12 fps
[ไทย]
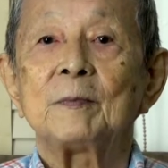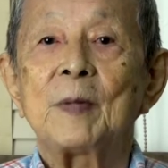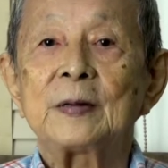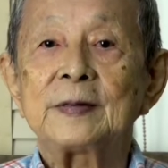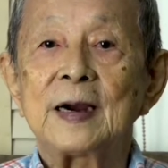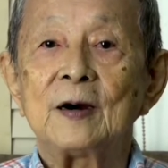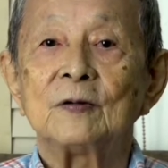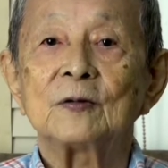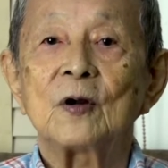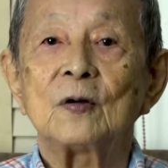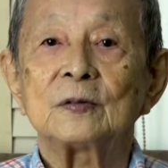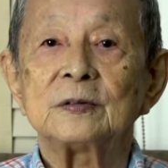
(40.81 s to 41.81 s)
พระเจ้า
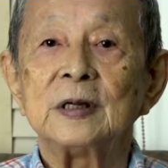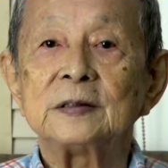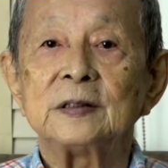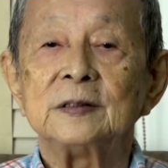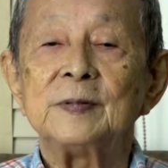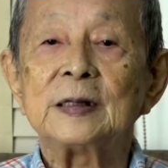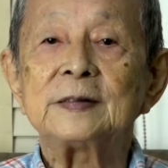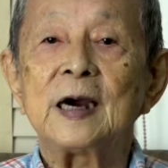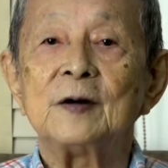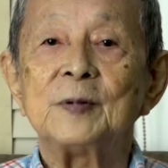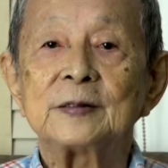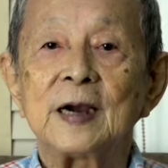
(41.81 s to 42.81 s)
เรานึกถึงพระเจ้า
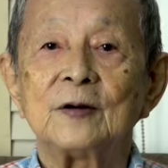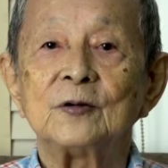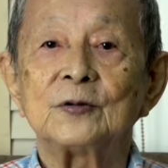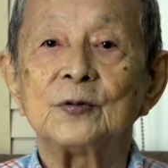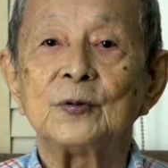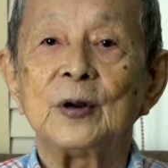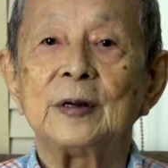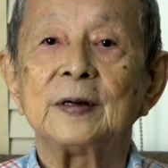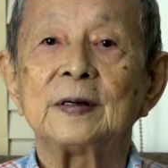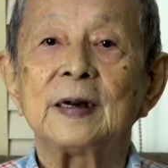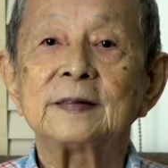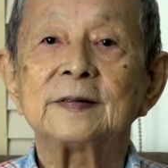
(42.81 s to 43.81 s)
พระเจ้าก็ช่วย
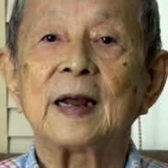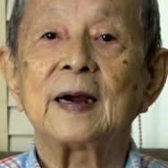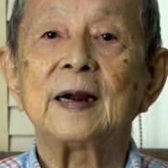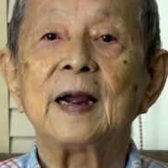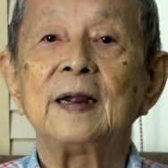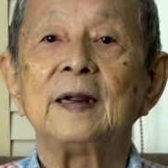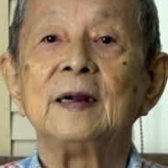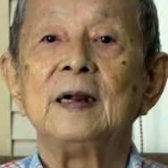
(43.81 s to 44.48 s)
รักษาให้